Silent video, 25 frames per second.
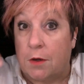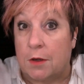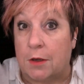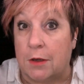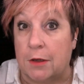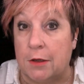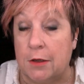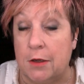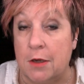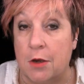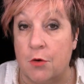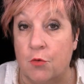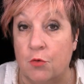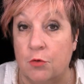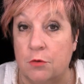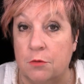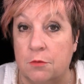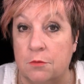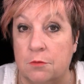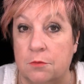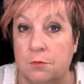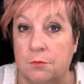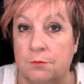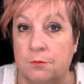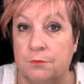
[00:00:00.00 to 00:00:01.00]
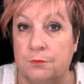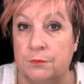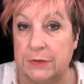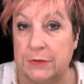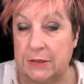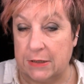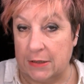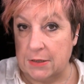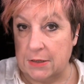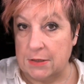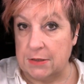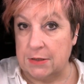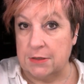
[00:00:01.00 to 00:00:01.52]
hier unten.
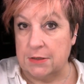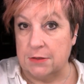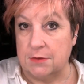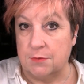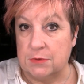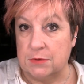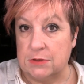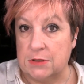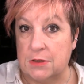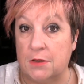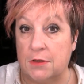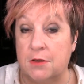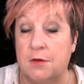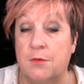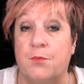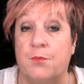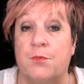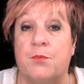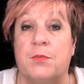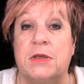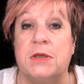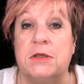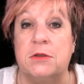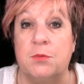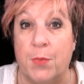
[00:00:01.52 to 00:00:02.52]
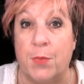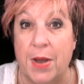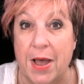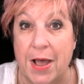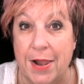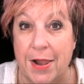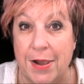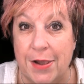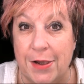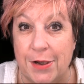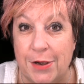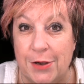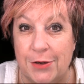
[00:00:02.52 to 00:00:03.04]
In diesem Sinne, bis
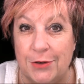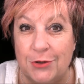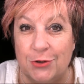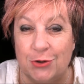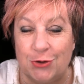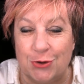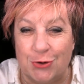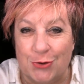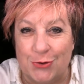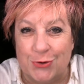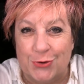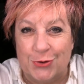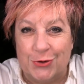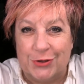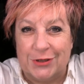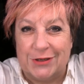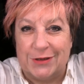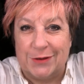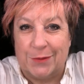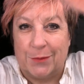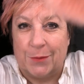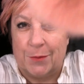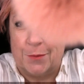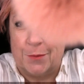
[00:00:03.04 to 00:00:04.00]
bald. Tschüss.